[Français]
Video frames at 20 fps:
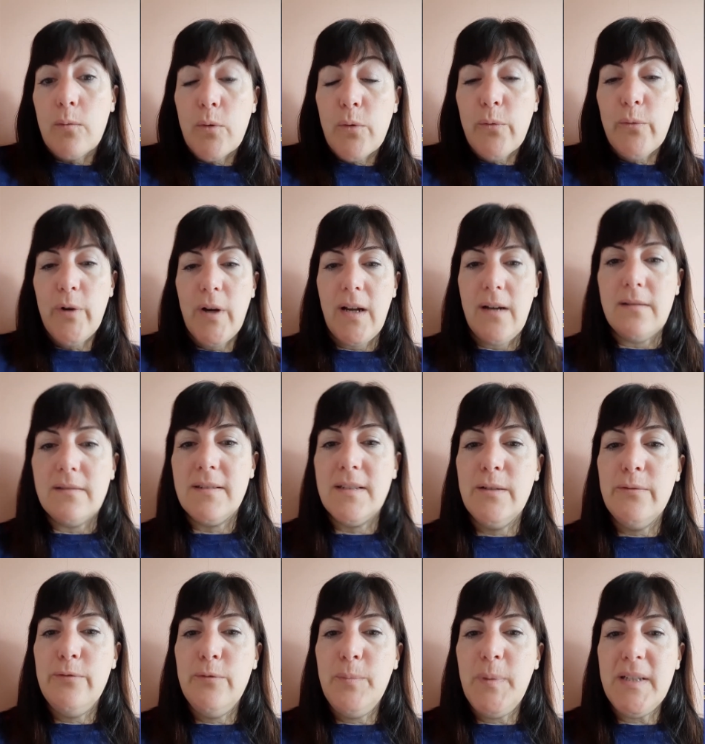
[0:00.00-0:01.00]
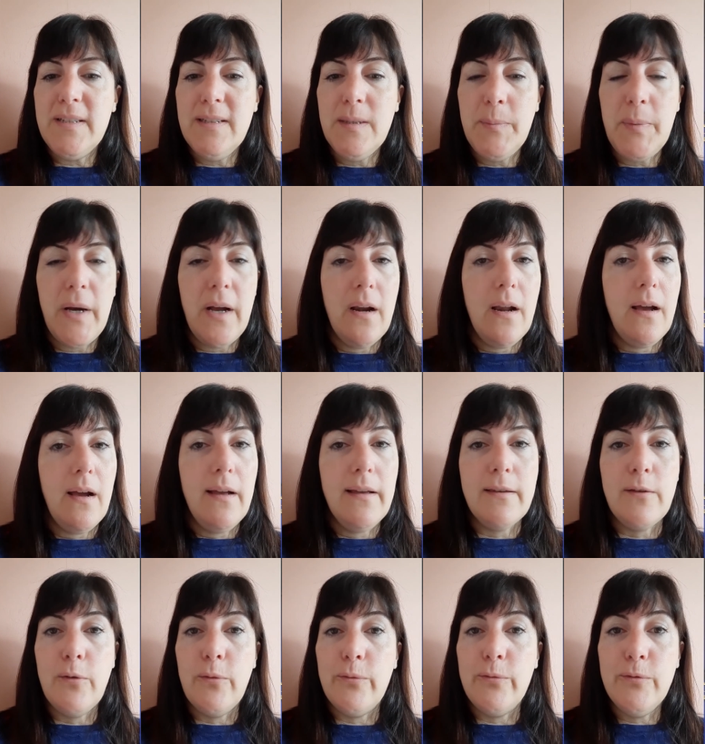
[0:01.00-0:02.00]
Donc voilà, si vous passez par
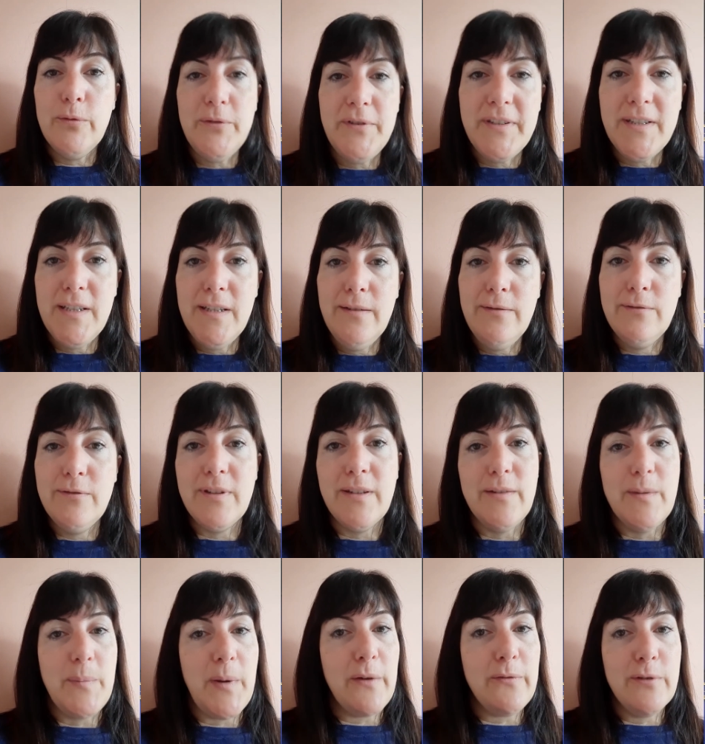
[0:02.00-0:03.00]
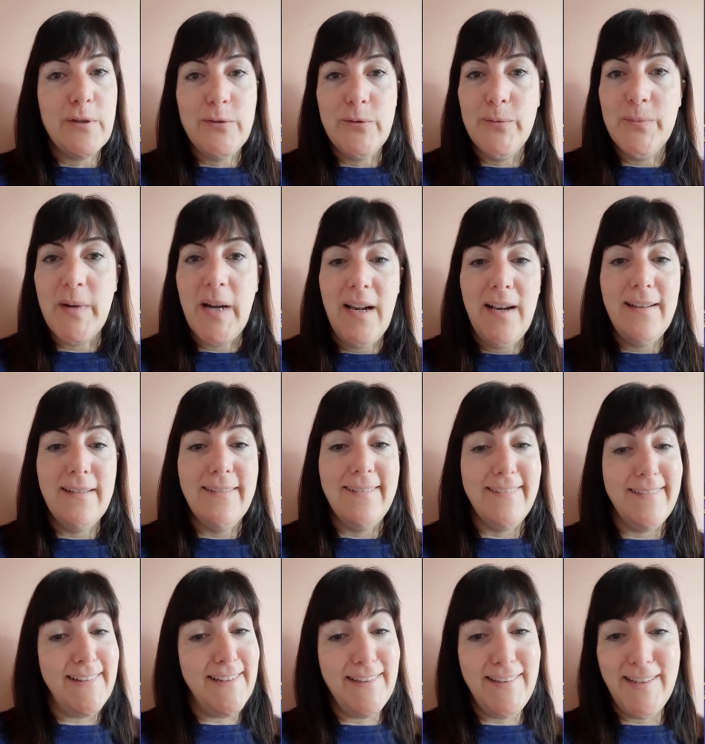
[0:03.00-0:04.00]
là et que vous aussi vous avez parfois du
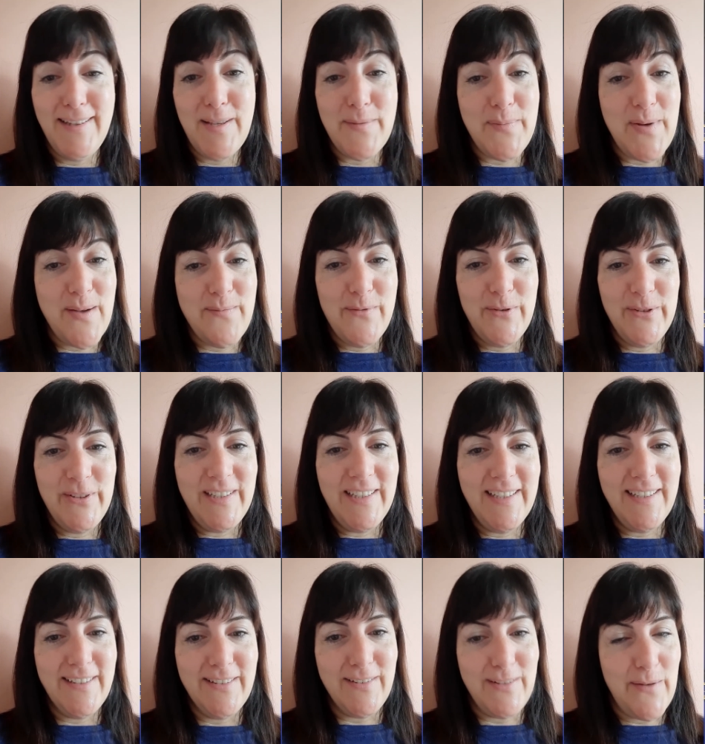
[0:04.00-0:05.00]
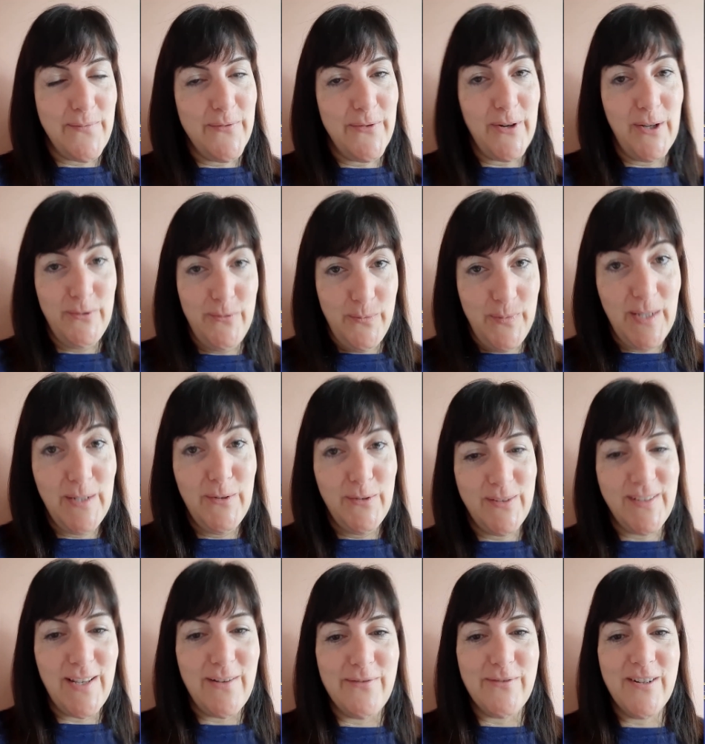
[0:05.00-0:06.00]
mal, n'hésitez pas à me le dire, ça me fera du bien de
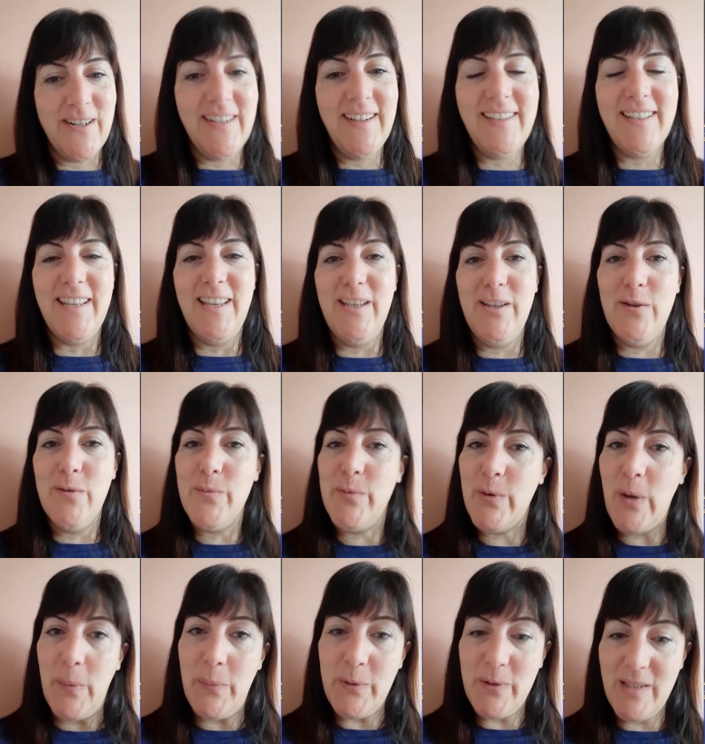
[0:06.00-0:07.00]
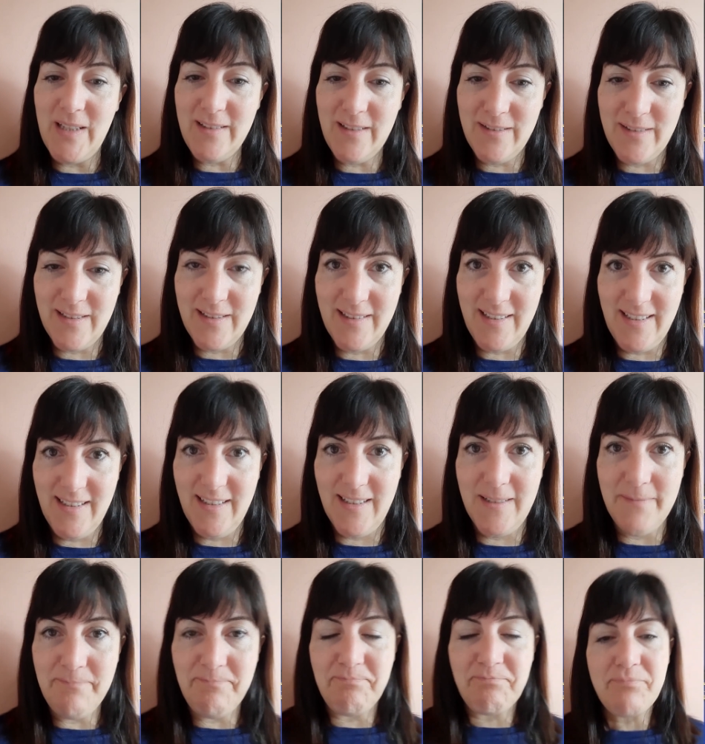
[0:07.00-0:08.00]
le savoir et on pourra peut-être
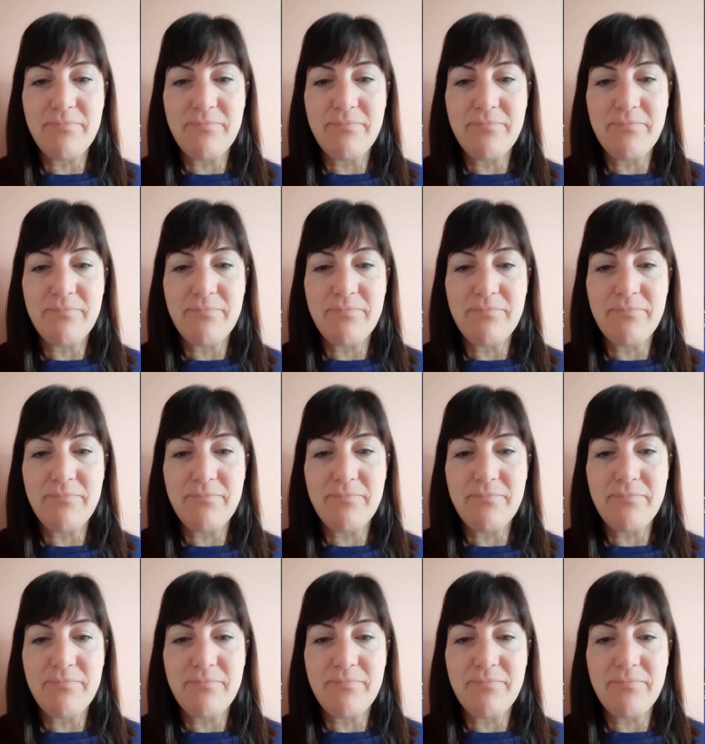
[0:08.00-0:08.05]
s'entraider.